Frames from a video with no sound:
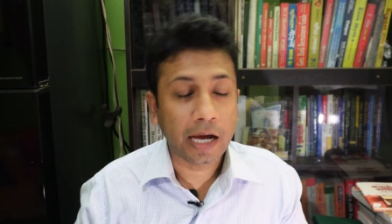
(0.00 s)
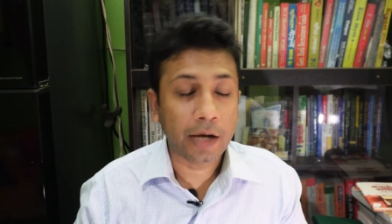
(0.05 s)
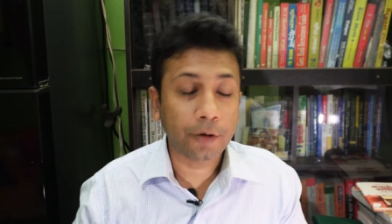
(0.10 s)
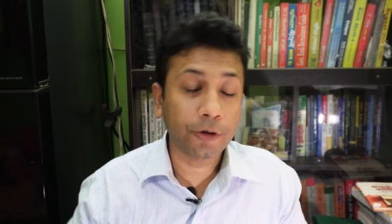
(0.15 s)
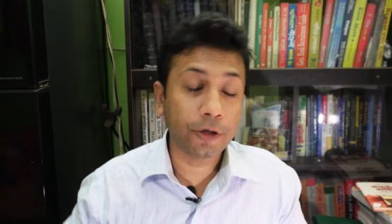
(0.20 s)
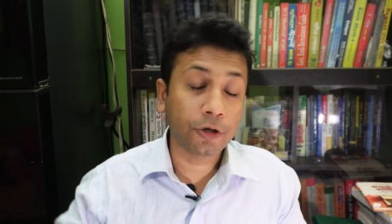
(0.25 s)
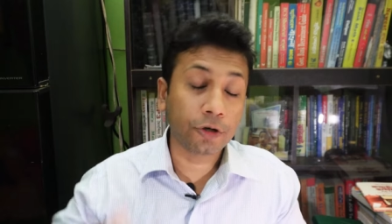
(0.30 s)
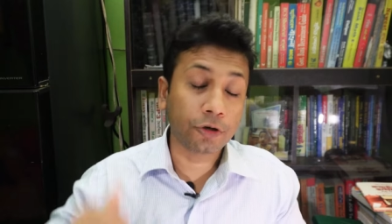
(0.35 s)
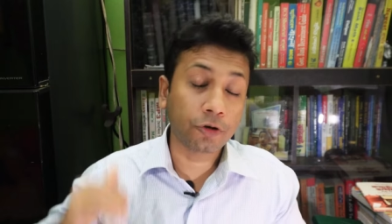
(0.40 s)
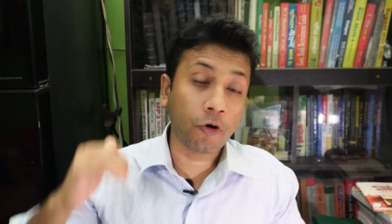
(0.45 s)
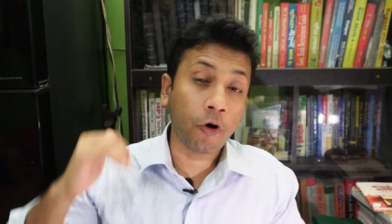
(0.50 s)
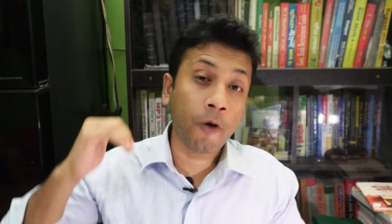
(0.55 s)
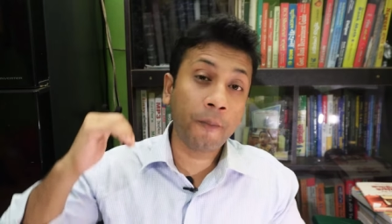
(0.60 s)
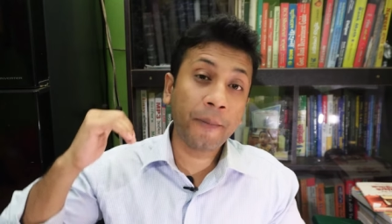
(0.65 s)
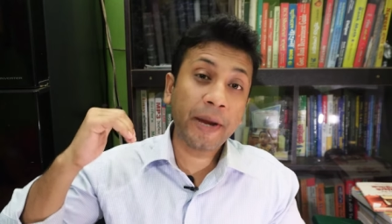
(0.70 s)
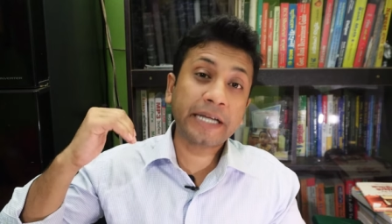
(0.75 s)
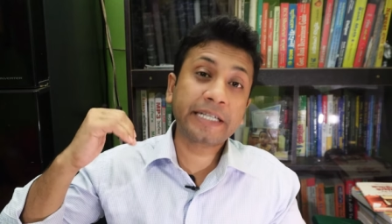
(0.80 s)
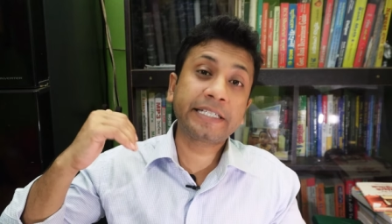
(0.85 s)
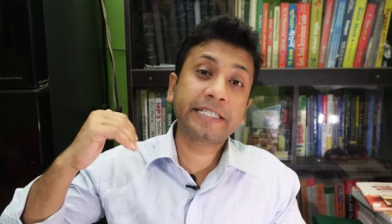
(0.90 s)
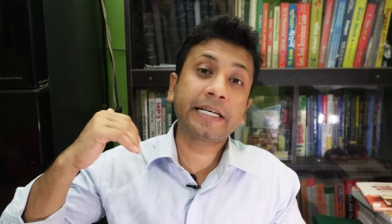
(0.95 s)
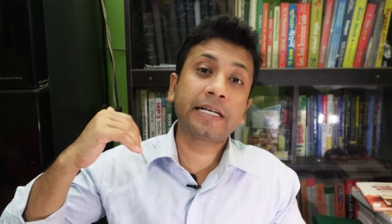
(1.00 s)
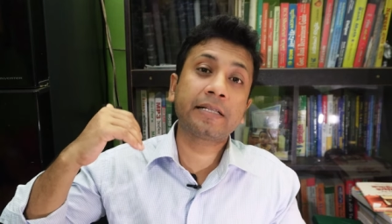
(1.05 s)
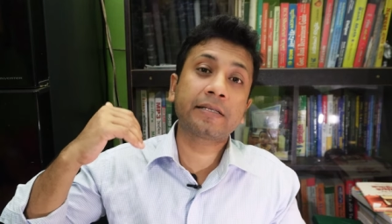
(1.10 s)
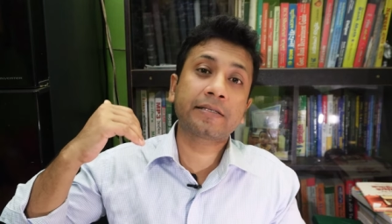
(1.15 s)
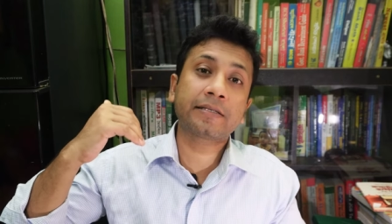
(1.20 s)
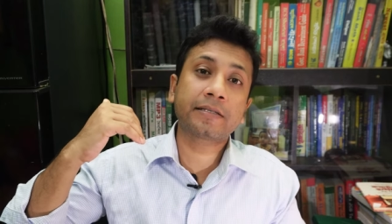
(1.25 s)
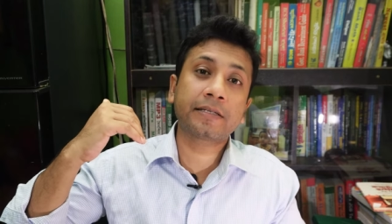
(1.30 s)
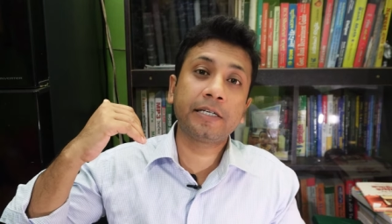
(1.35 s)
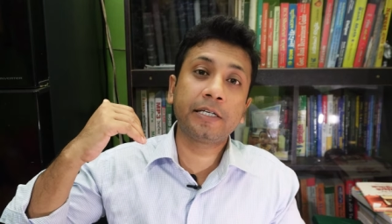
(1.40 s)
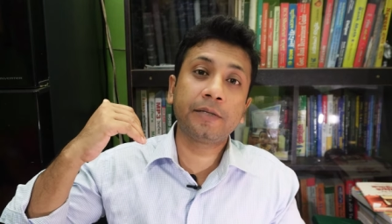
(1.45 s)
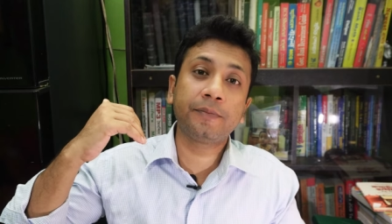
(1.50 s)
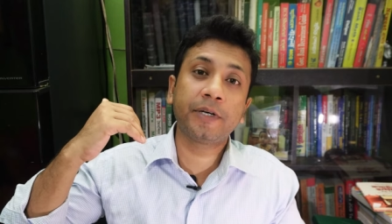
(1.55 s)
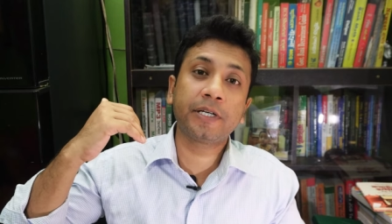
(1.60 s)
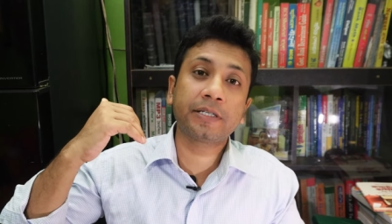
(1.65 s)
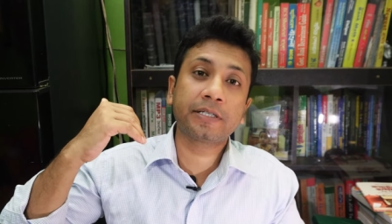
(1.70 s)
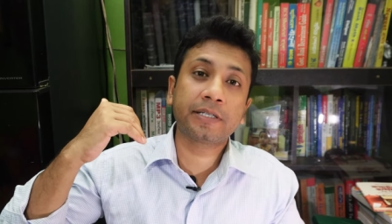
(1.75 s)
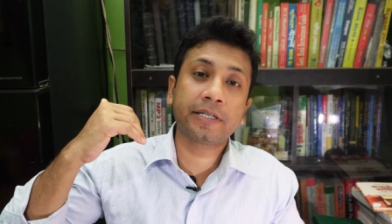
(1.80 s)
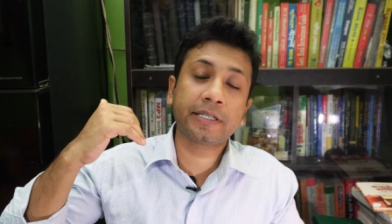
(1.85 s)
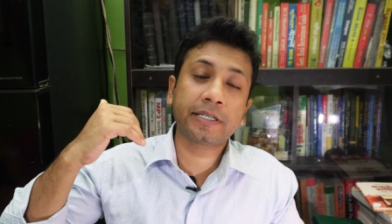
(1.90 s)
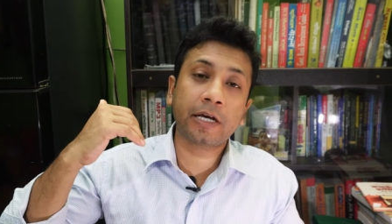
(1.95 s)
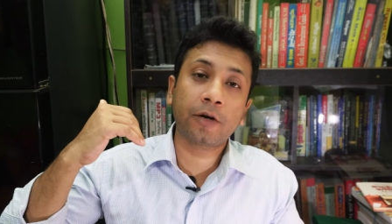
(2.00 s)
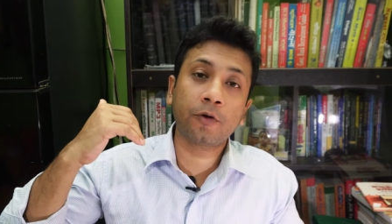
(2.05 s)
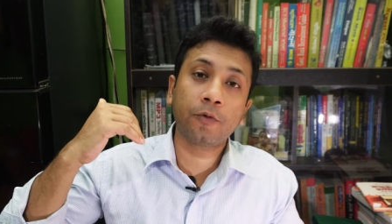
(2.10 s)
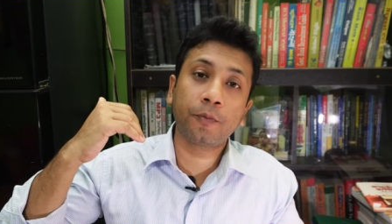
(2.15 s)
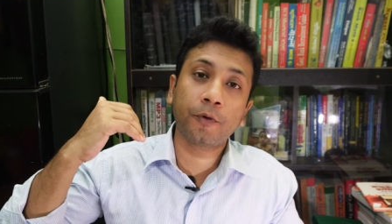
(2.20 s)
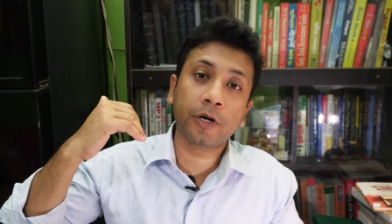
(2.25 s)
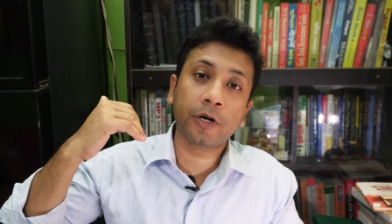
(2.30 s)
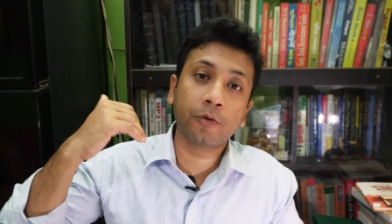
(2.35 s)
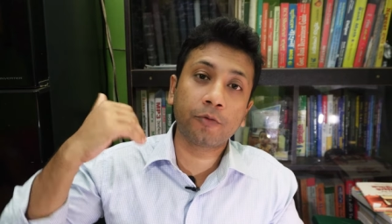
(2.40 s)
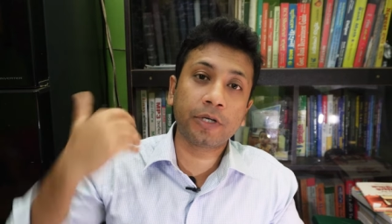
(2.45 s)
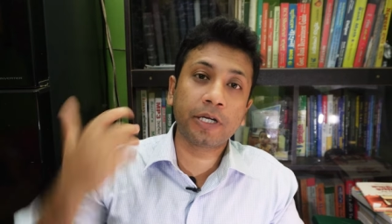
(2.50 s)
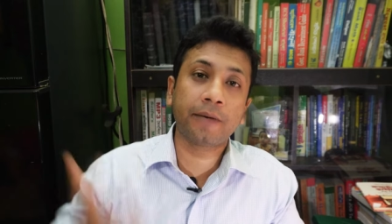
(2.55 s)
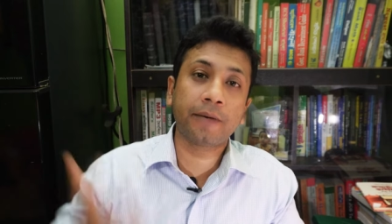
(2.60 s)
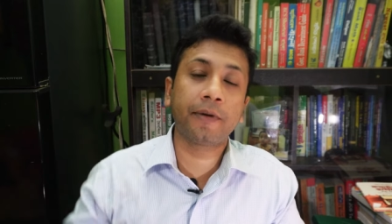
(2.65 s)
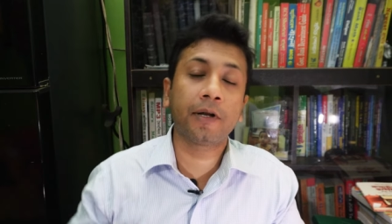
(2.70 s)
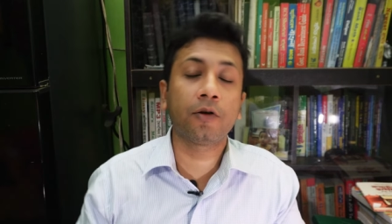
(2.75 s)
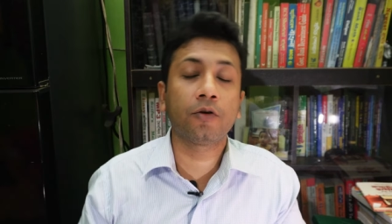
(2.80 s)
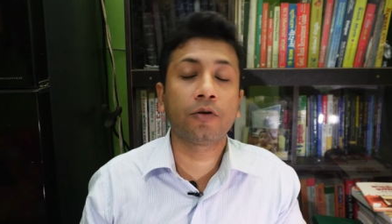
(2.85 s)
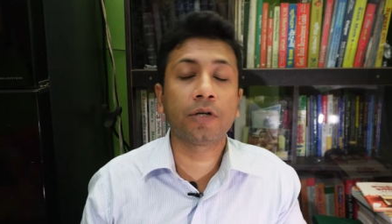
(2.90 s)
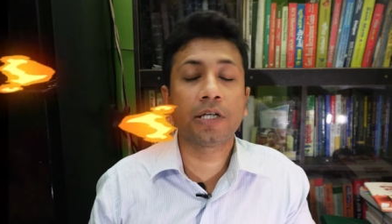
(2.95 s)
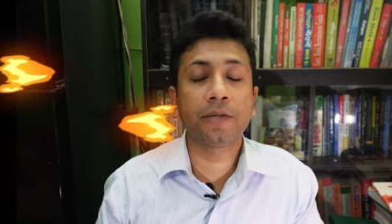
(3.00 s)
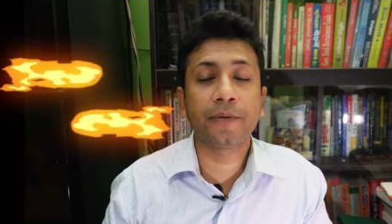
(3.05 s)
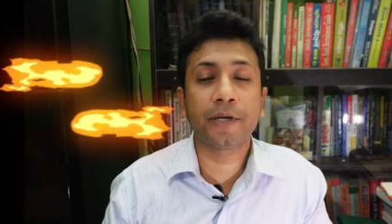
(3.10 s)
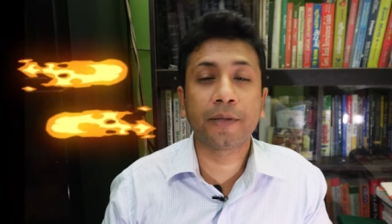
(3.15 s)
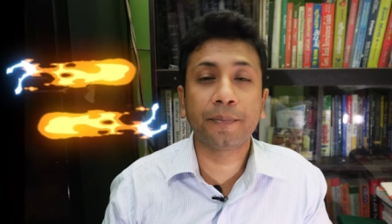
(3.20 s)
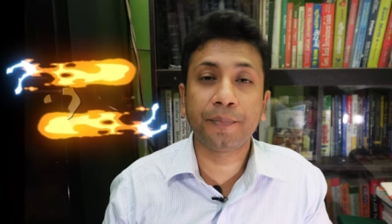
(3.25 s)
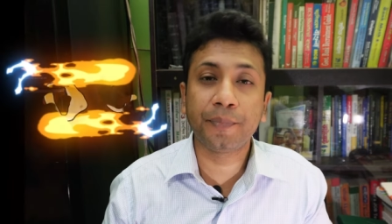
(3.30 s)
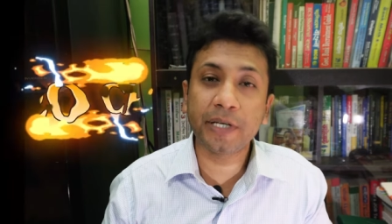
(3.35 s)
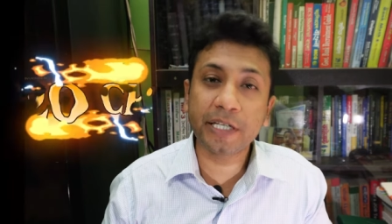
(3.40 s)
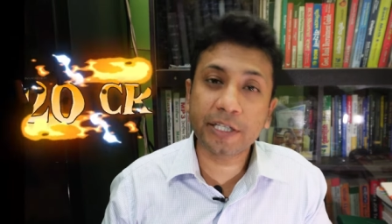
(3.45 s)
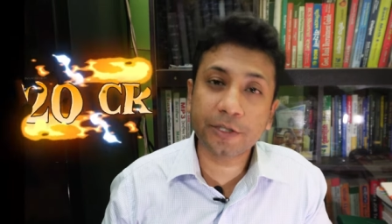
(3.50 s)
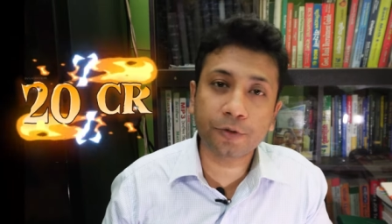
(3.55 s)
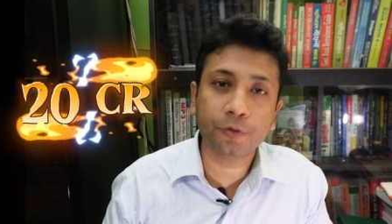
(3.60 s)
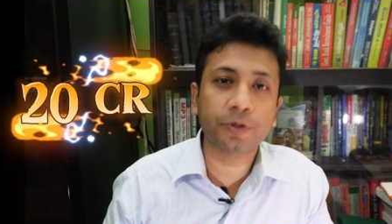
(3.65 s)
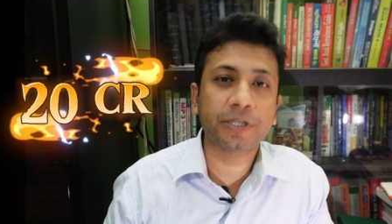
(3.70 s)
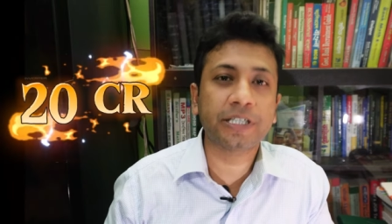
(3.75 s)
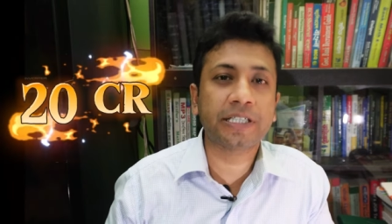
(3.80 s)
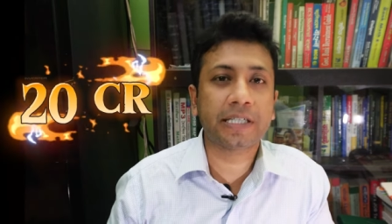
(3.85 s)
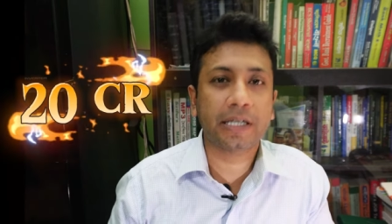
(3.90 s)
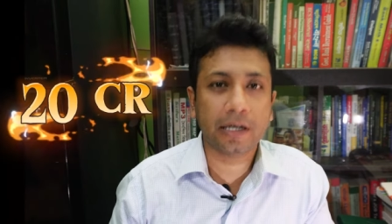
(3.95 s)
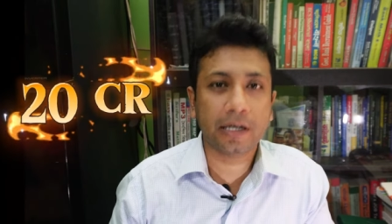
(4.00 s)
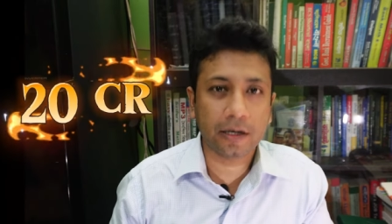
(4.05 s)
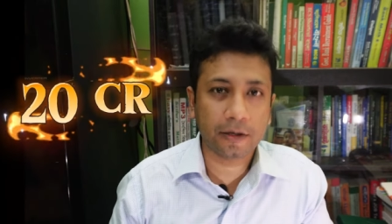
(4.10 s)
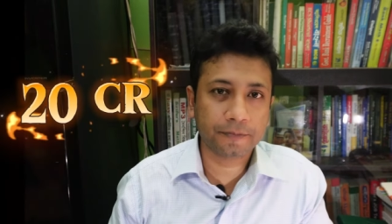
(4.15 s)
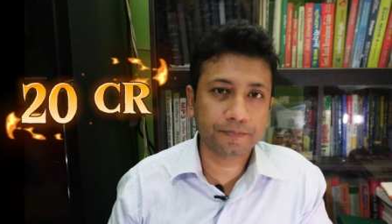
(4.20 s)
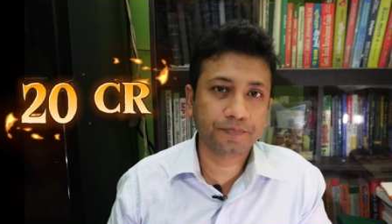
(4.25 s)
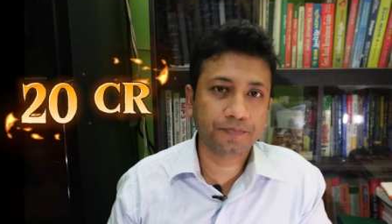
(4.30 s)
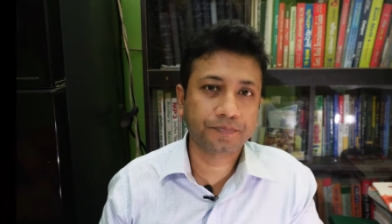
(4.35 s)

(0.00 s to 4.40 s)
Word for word: আর ওই র ম্যাটেরিয়ালস কিনবেন সেটার উপরে উনি আবার লোন নেবেন বিশ কোটি টাকা